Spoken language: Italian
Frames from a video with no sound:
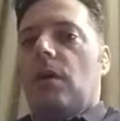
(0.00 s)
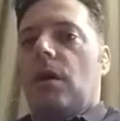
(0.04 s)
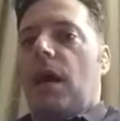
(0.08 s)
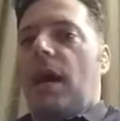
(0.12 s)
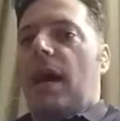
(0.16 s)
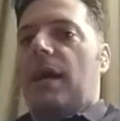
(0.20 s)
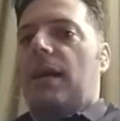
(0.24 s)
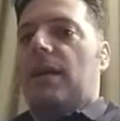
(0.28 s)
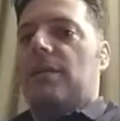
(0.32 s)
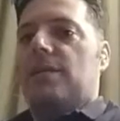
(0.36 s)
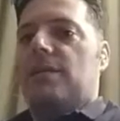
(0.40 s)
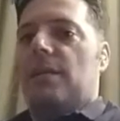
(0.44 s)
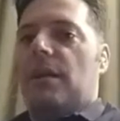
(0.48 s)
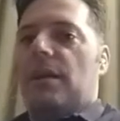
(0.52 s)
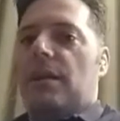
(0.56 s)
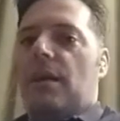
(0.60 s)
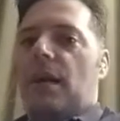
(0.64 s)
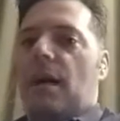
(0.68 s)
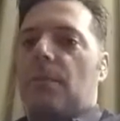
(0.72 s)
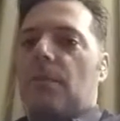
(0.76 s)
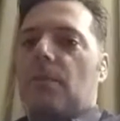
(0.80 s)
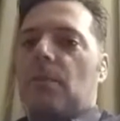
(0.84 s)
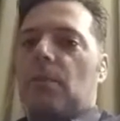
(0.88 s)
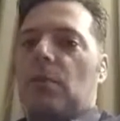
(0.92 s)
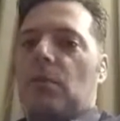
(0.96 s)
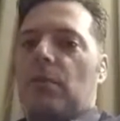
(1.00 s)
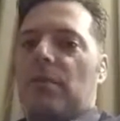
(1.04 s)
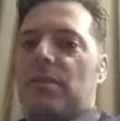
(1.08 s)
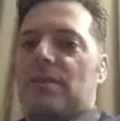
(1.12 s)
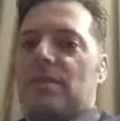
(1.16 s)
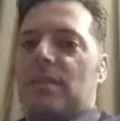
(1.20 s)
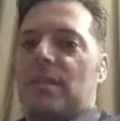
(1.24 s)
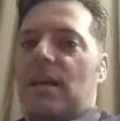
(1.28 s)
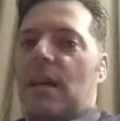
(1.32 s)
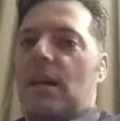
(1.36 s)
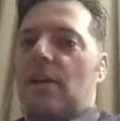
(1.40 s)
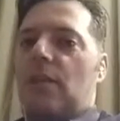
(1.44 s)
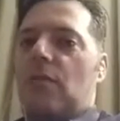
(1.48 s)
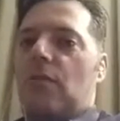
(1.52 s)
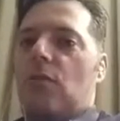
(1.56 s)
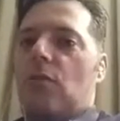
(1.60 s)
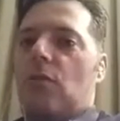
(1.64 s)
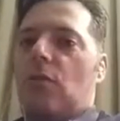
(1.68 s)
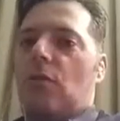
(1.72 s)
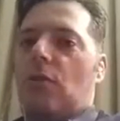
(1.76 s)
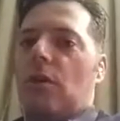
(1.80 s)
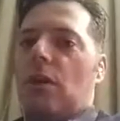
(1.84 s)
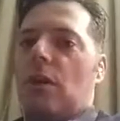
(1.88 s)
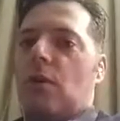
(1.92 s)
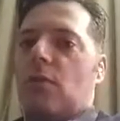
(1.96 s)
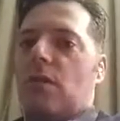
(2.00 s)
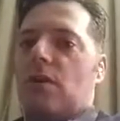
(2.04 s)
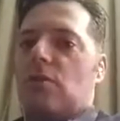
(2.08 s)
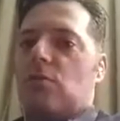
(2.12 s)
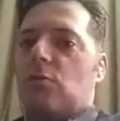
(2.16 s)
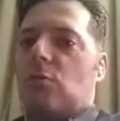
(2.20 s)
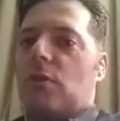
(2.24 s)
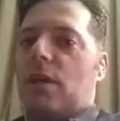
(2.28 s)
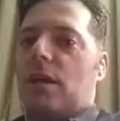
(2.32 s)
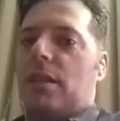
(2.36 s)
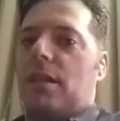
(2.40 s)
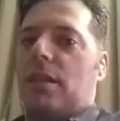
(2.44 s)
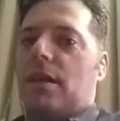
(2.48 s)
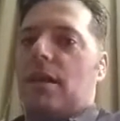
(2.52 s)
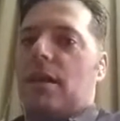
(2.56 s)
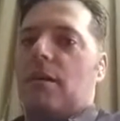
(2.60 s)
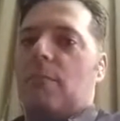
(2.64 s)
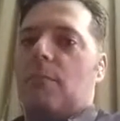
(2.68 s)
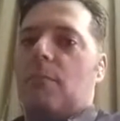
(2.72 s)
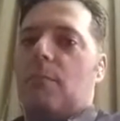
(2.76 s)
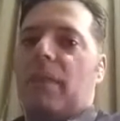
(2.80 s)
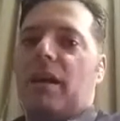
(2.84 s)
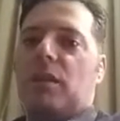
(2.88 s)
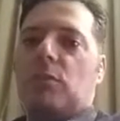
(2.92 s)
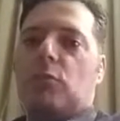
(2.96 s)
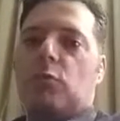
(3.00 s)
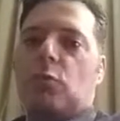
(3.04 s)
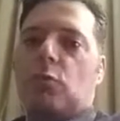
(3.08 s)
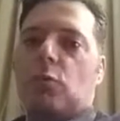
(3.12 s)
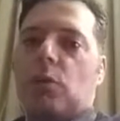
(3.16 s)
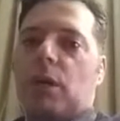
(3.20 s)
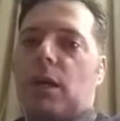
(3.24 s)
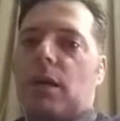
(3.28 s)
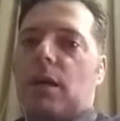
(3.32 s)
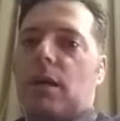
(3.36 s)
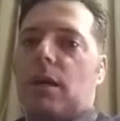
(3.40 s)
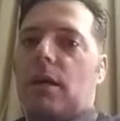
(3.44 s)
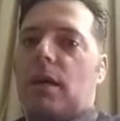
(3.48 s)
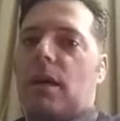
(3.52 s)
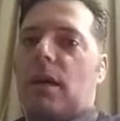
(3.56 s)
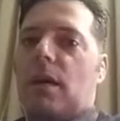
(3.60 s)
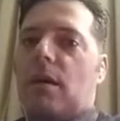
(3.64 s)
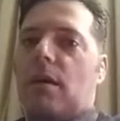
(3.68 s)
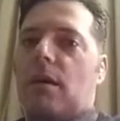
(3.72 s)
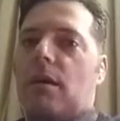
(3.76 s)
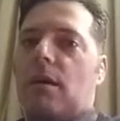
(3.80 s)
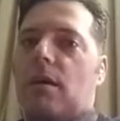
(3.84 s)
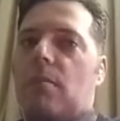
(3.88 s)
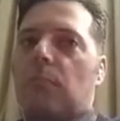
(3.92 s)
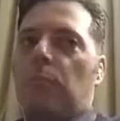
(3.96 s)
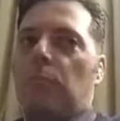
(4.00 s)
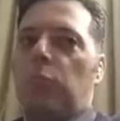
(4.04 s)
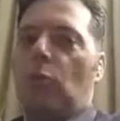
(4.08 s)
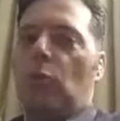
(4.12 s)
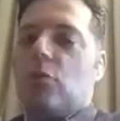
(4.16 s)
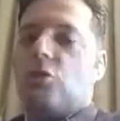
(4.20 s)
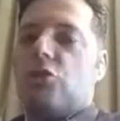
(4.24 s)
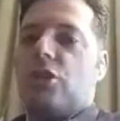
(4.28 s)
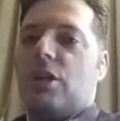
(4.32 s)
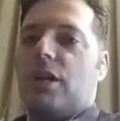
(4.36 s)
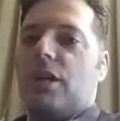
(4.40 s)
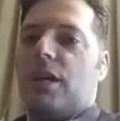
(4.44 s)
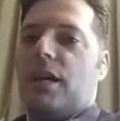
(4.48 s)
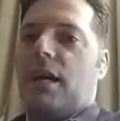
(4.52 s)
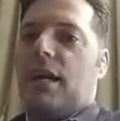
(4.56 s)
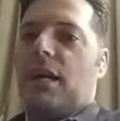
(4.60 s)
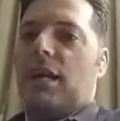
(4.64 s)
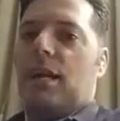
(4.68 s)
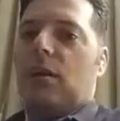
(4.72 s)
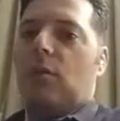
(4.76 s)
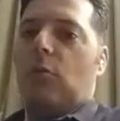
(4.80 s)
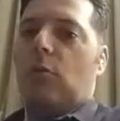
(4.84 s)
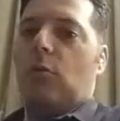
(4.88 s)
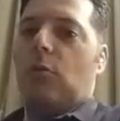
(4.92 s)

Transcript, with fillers: anche se il Napoli quest'anno è una squadra matura e può cercare il